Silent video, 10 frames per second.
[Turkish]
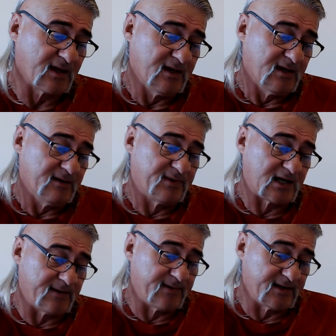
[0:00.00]

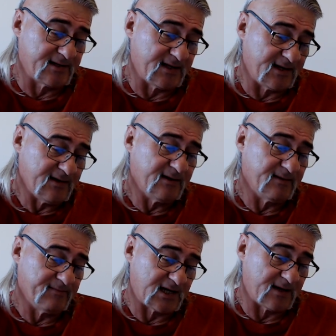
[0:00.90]
beraberinde
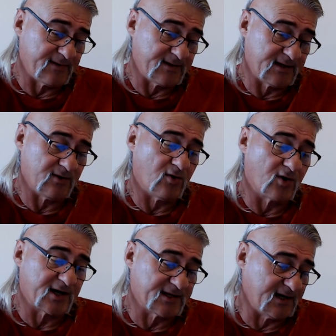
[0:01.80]
beraberinde o
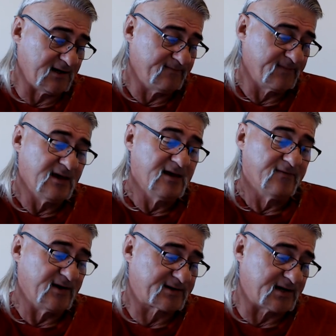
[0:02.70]
kadar
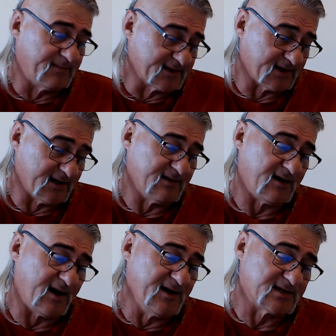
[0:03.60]
ve Kama da
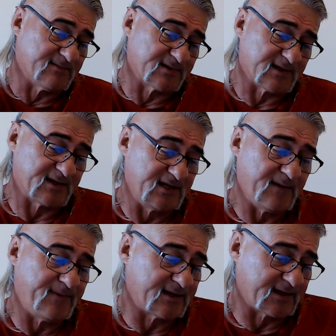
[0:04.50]
aynı zamanda
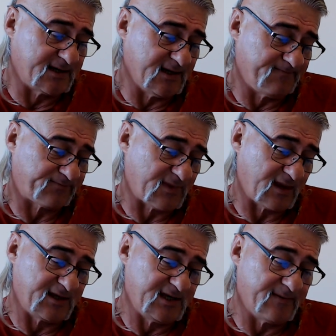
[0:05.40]
Dinyeper'deki
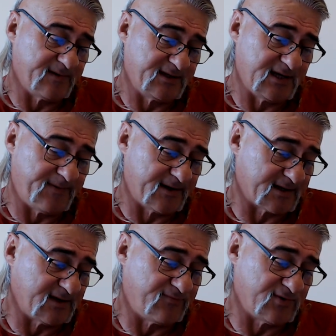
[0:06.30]

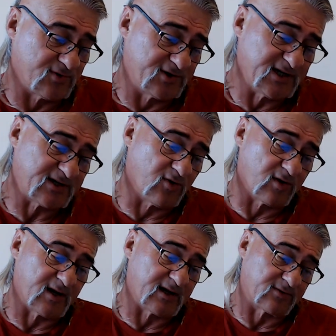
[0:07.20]
Dinyeper'deki fizyolojik
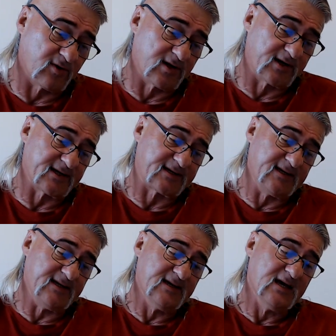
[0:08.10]
kollar,
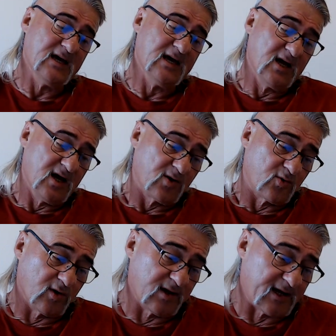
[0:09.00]
kollardaki
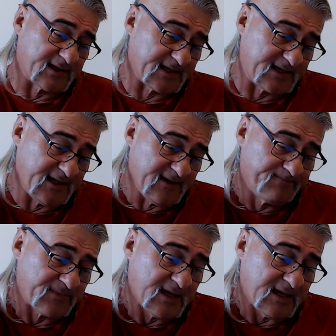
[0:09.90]
kollardaki
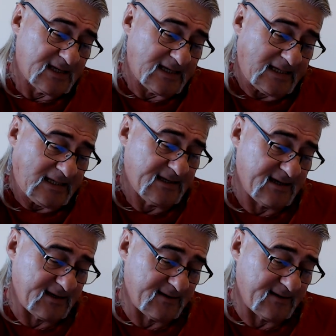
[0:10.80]
e,